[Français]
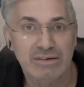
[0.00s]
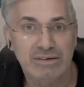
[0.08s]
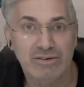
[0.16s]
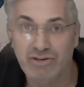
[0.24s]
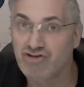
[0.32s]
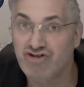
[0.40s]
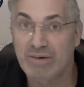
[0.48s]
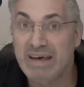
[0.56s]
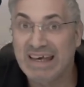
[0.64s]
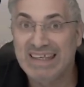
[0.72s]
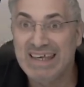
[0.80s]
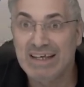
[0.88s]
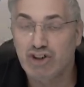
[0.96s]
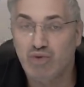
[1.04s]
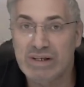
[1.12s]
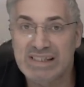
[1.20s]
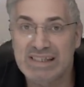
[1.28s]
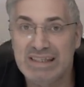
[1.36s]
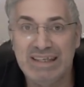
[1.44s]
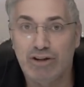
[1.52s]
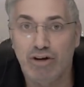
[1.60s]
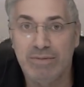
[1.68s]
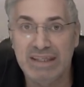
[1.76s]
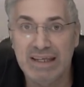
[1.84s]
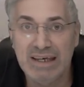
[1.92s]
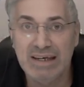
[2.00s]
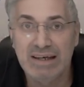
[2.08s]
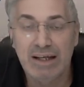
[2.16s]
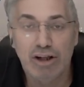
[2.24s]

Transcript: On n'a jamais rien choisi ni dominé.